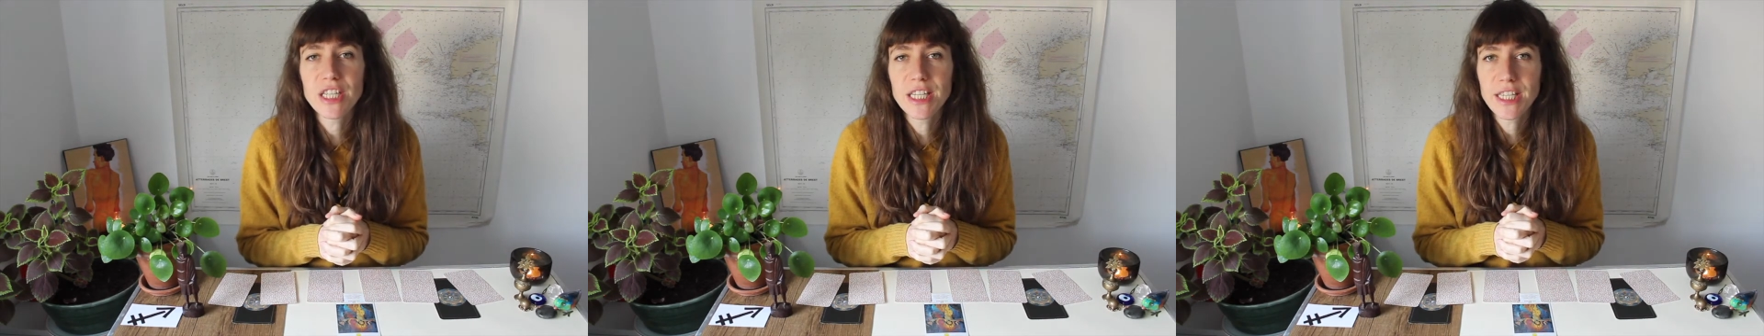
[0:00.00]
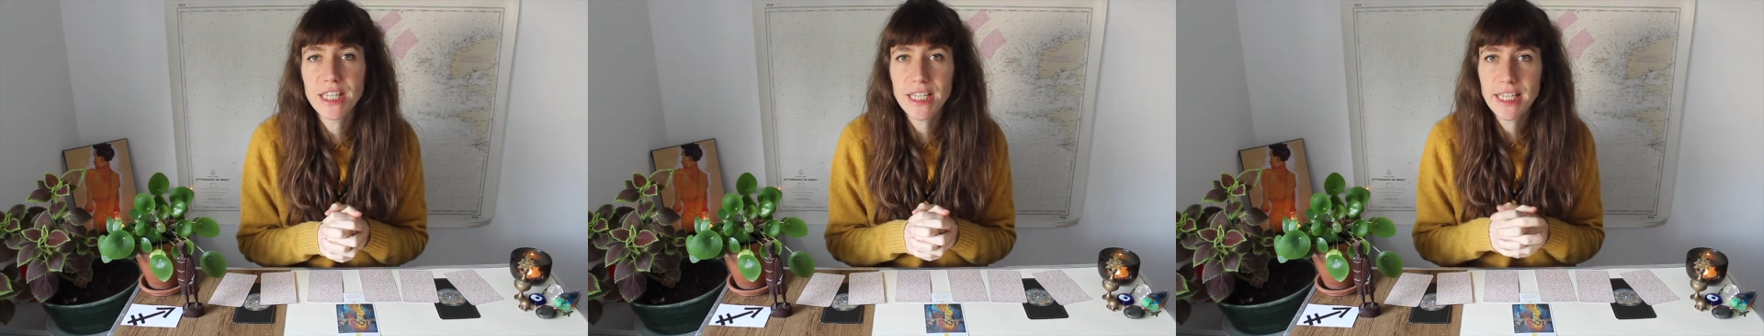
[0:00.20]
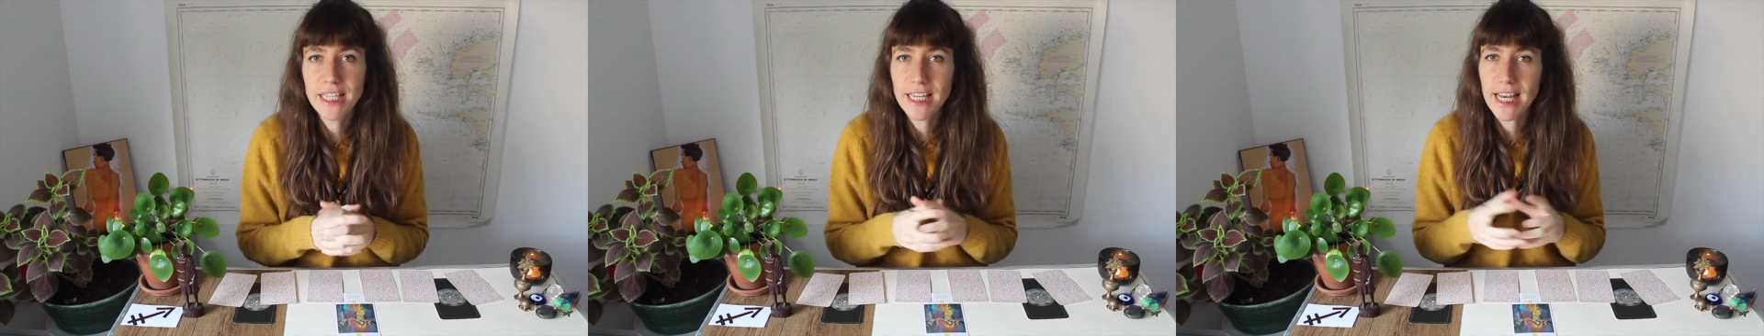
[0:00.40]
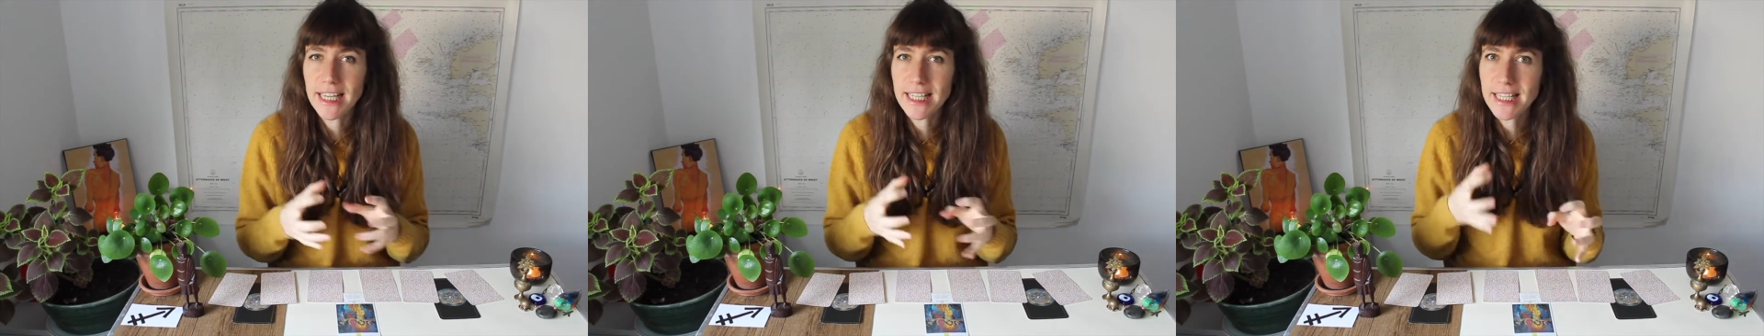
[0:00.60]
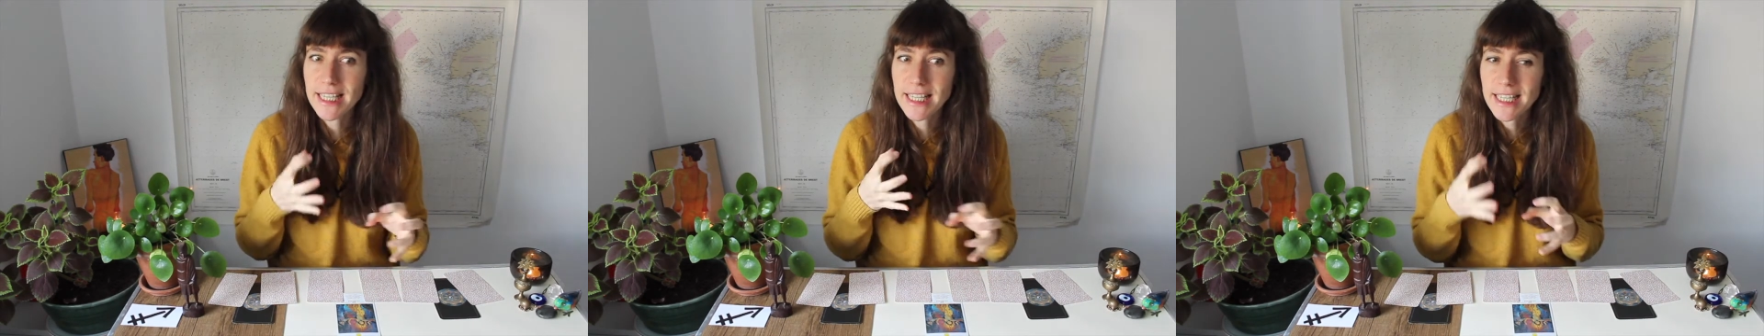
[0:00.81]
ici qui est
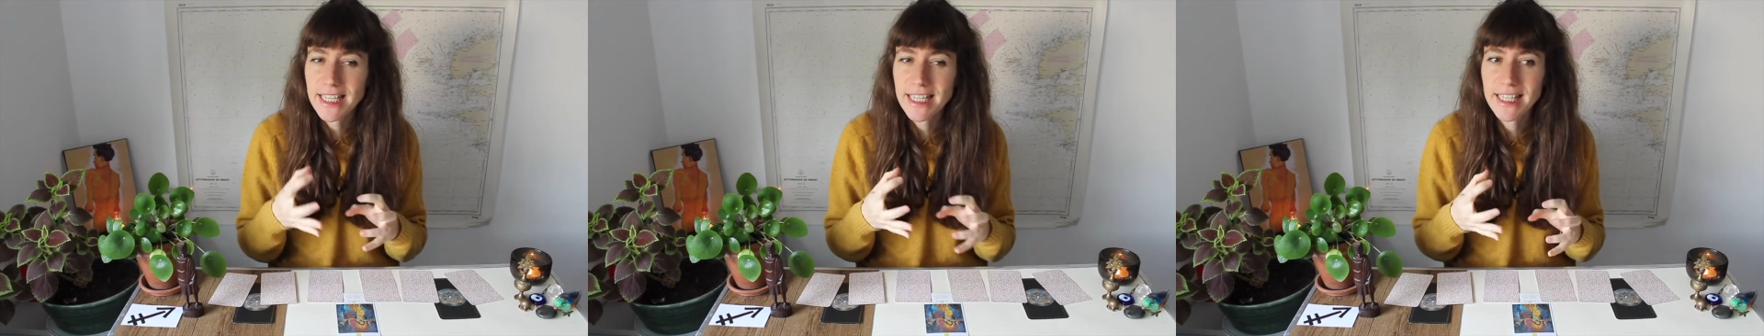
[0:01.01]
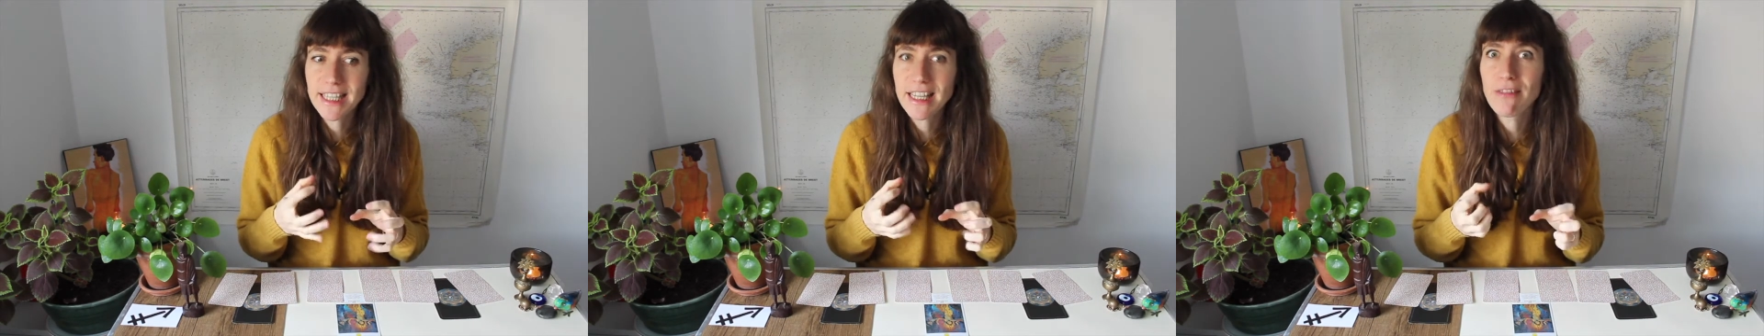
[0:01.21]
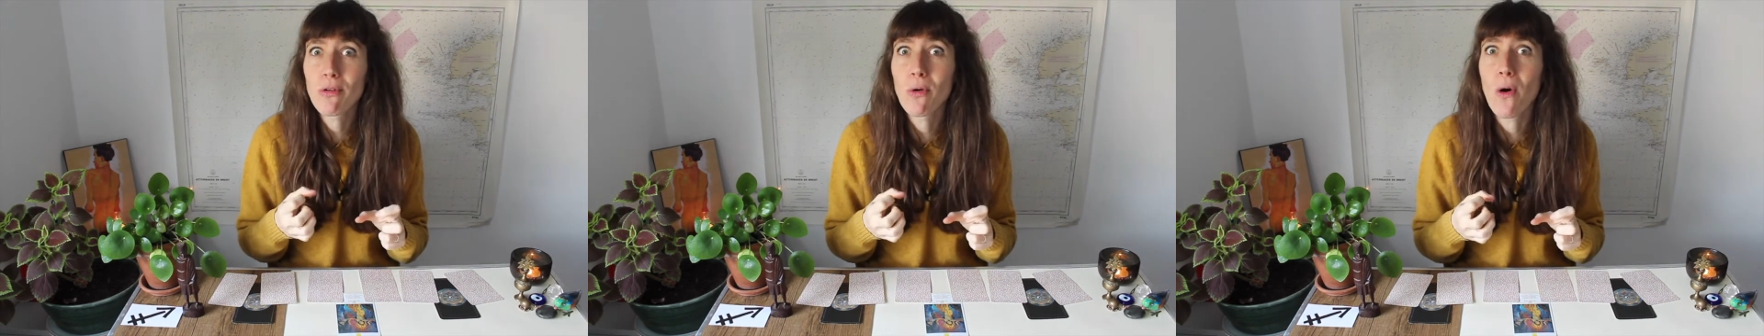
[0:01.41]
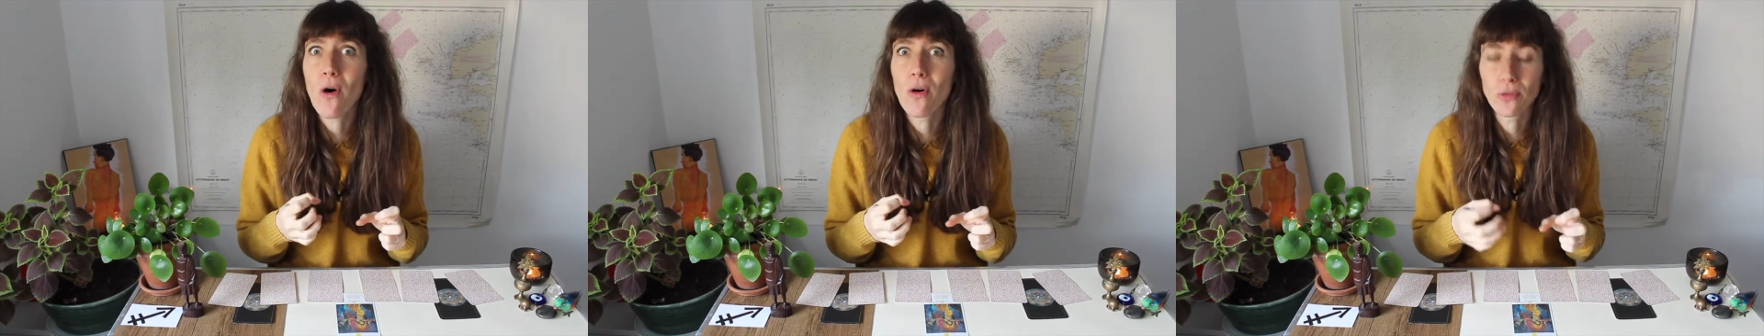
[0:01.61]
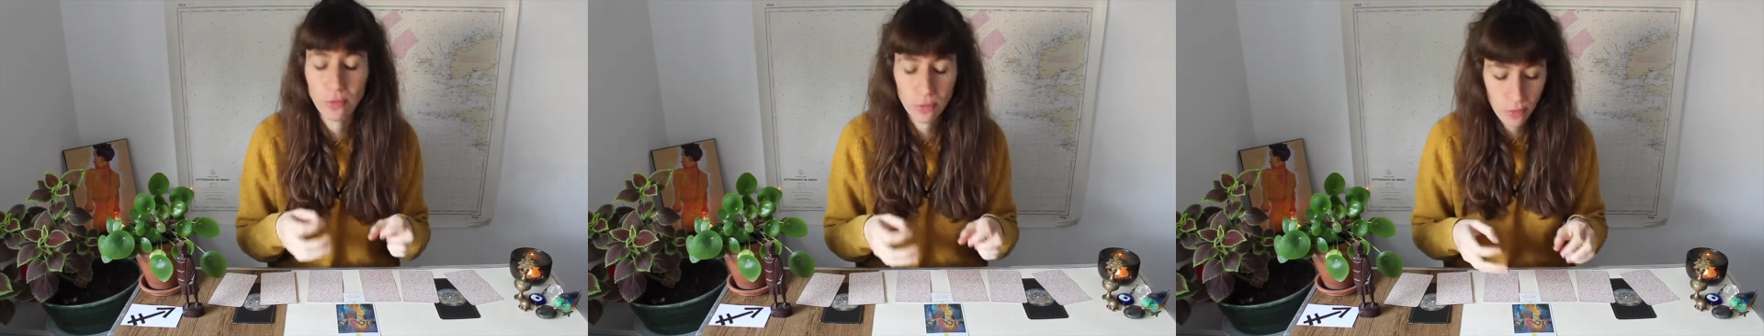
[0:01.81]
assez
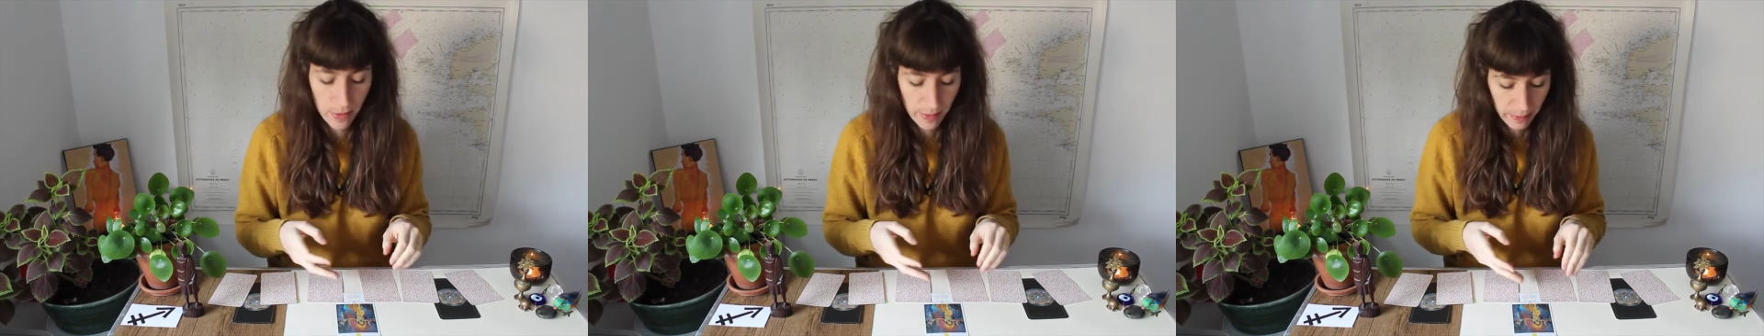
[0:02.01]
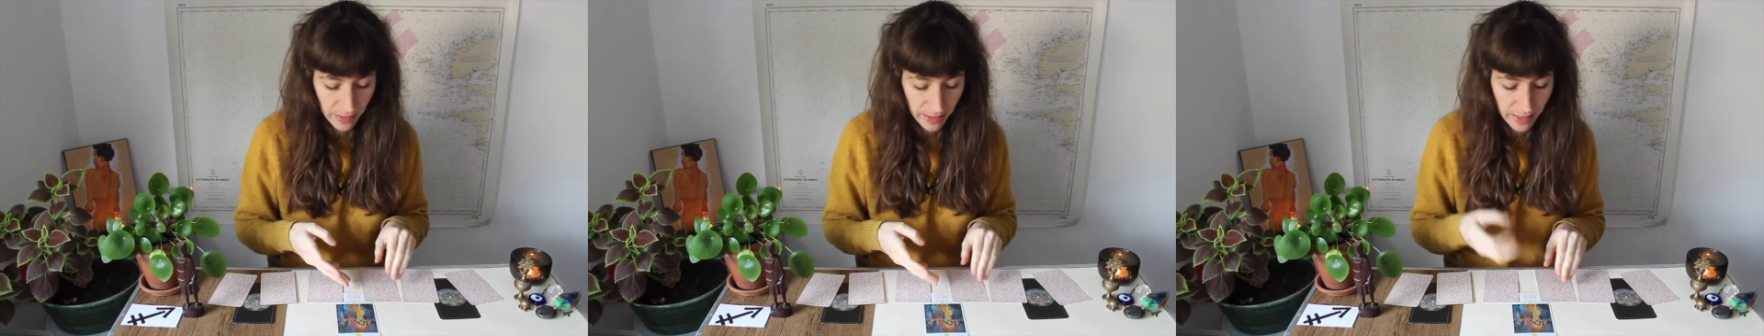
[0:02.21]
dévorante, quoi,